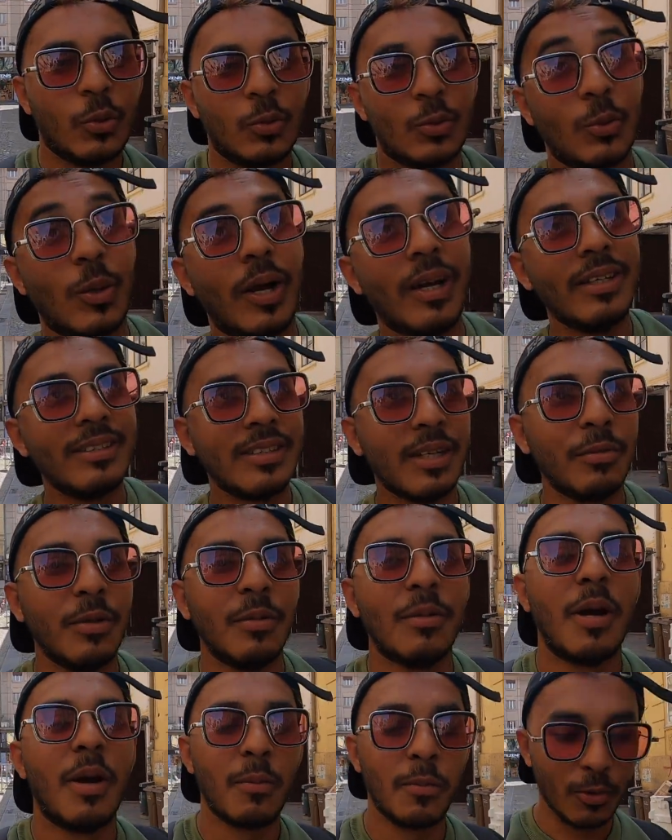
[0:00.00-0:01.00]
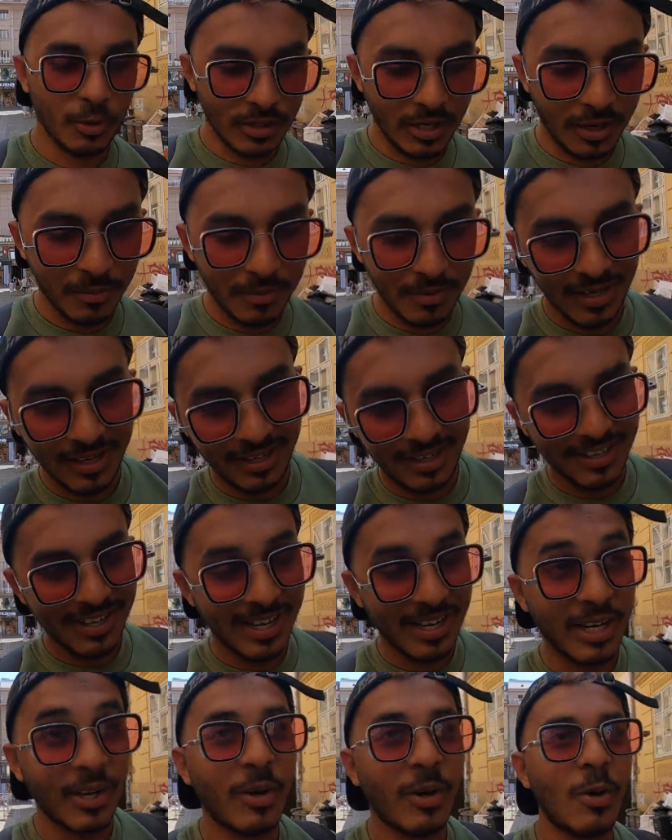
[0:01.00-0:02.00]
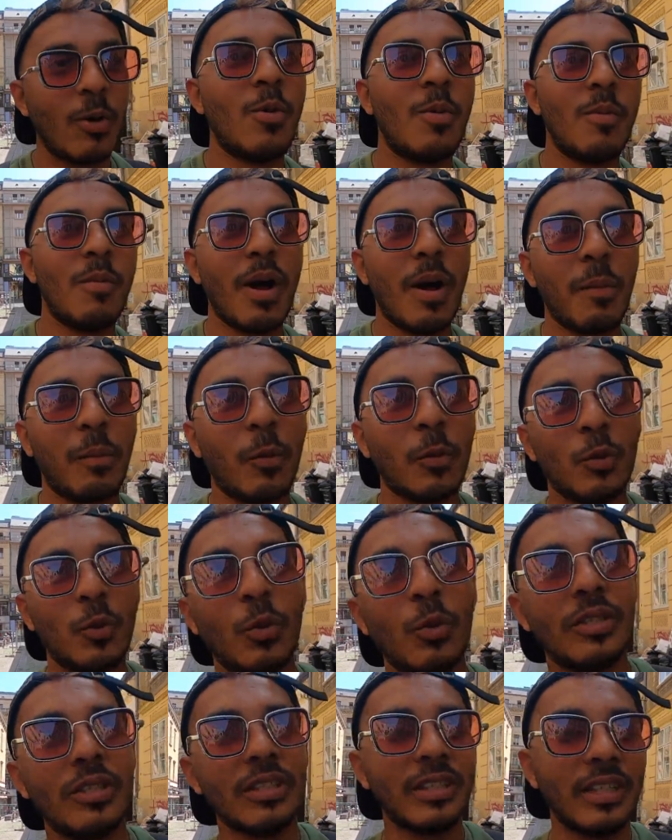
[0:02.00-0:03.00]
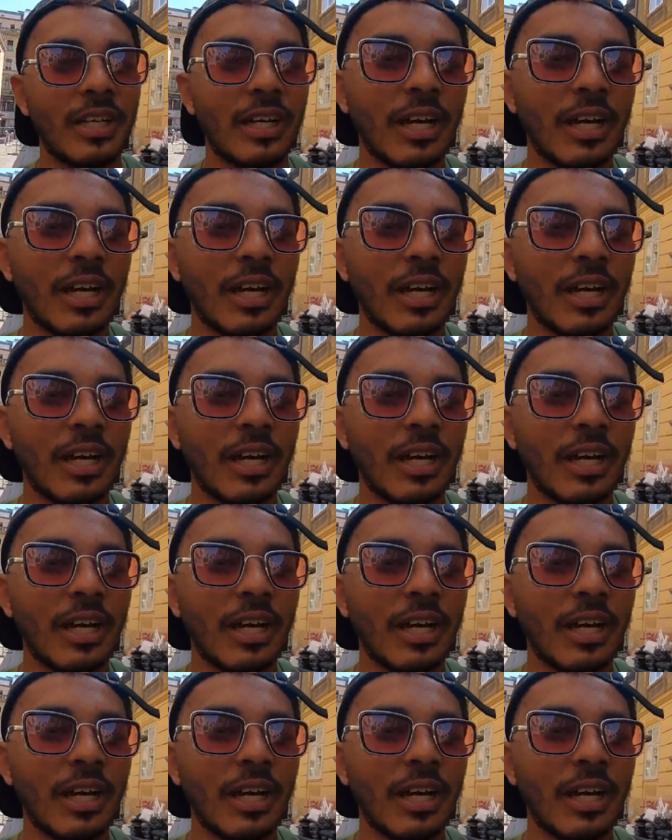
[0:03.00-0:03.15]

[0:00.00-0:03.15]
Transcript: सो so गाइस अभी मैं आपको यहाँ पे लेके जाने वाला हूँ मैं आपको दूर से